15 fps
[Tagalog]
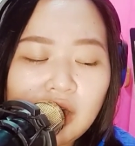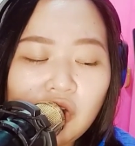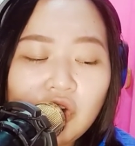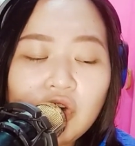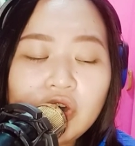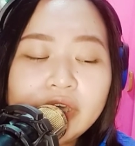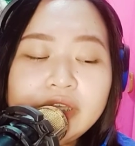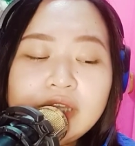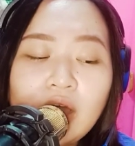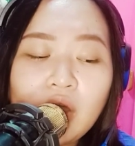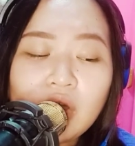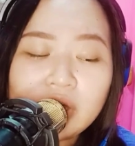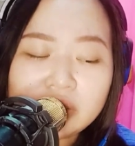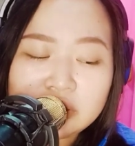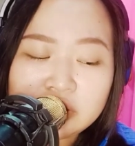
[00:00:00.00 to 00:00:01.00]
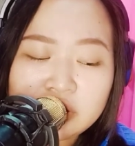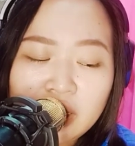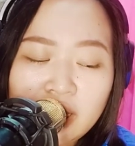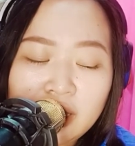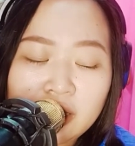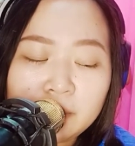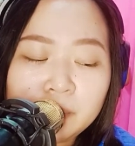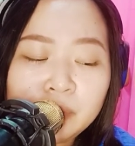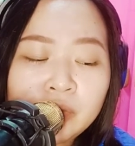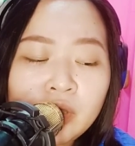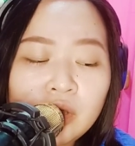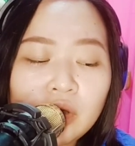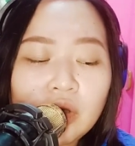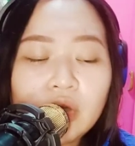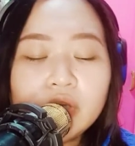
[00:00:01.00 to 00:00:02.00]
okay na okay siya.
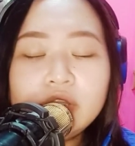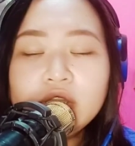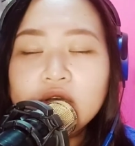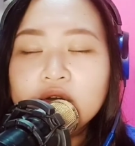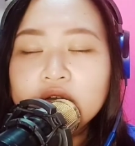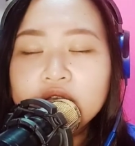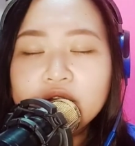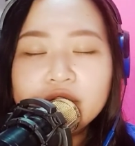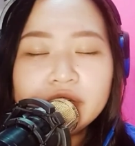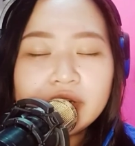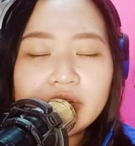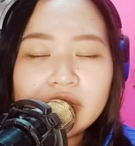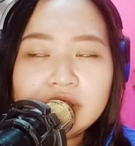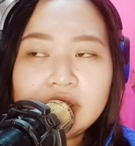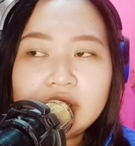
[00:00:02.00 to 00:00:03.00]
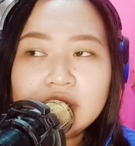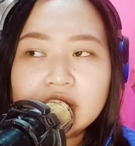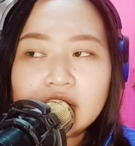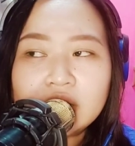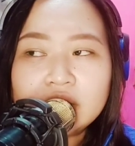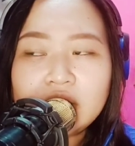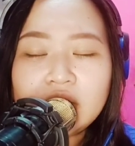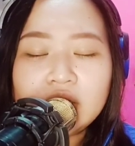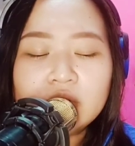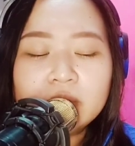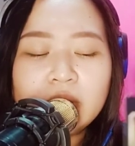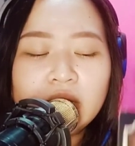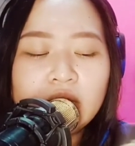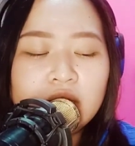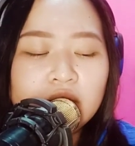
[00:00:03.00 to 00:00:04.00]
Okay na okay or ready na ready.
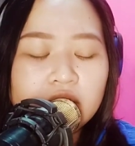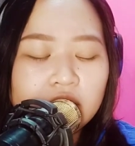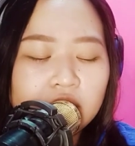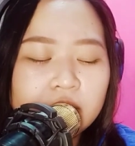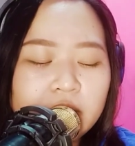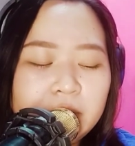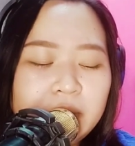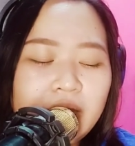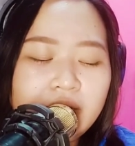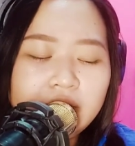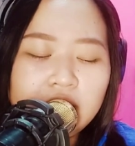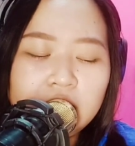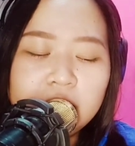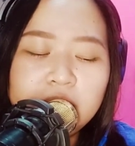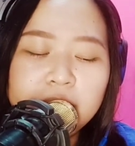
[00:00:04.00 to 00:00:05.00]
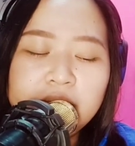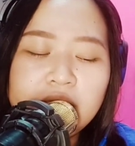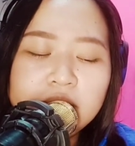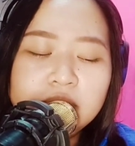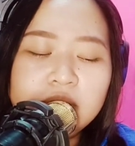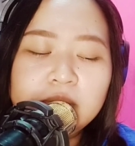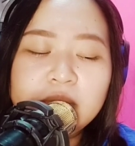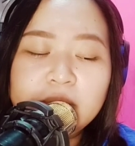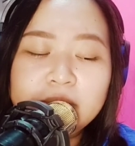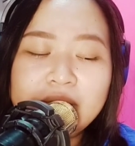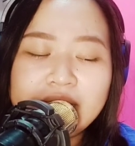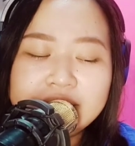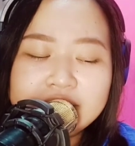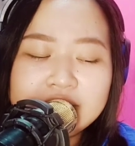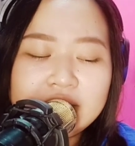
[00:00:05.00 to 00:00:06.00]
Kumbaga, kung may plan A, may plan B, may
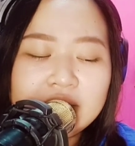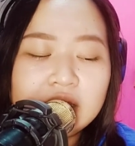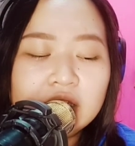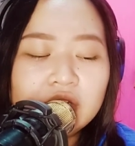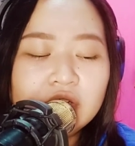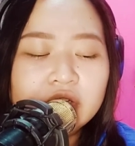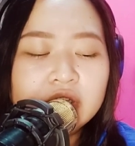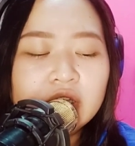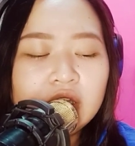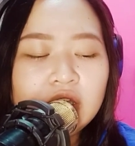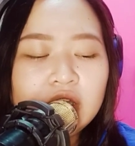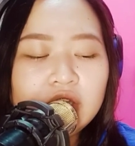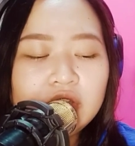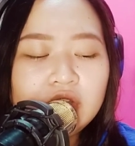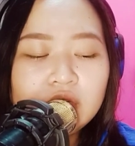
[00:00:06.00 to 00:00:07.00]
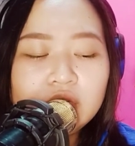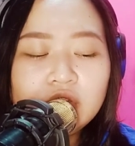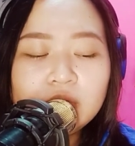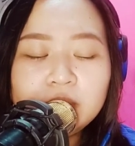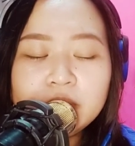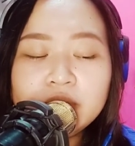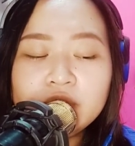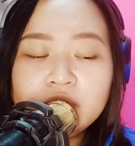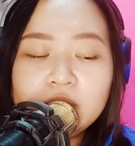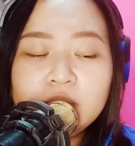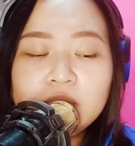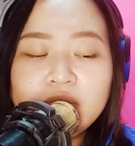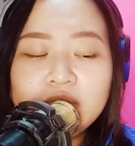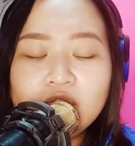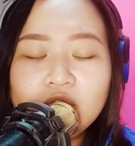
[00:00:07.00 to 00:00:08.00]
plan C, ganun. Yung, yung person
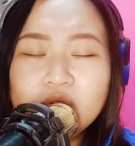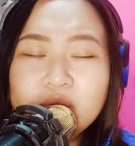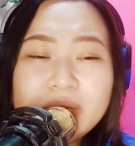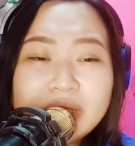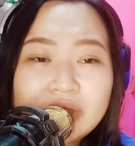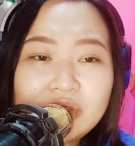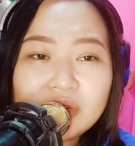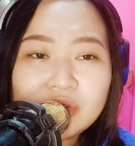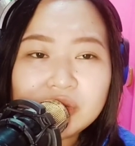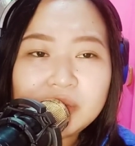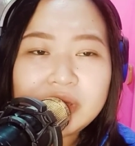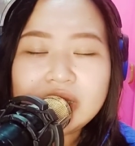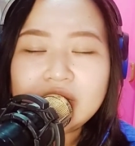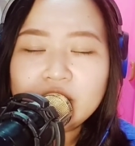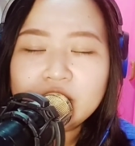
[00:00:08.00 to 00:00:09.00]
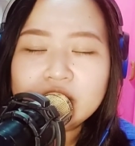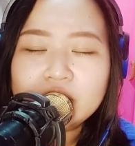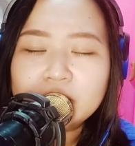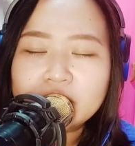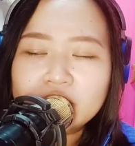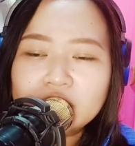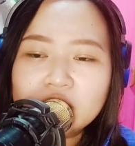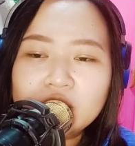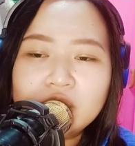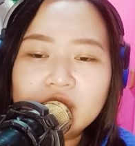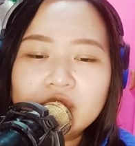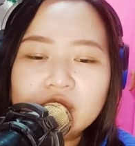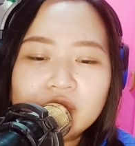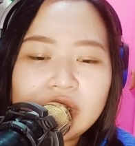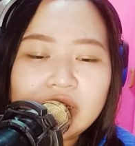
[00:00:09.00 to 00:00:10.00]
mo is, you, you could be dealing with a person who is
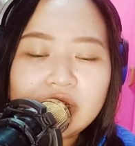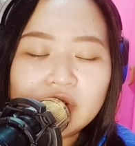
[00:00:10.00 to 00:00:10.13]
really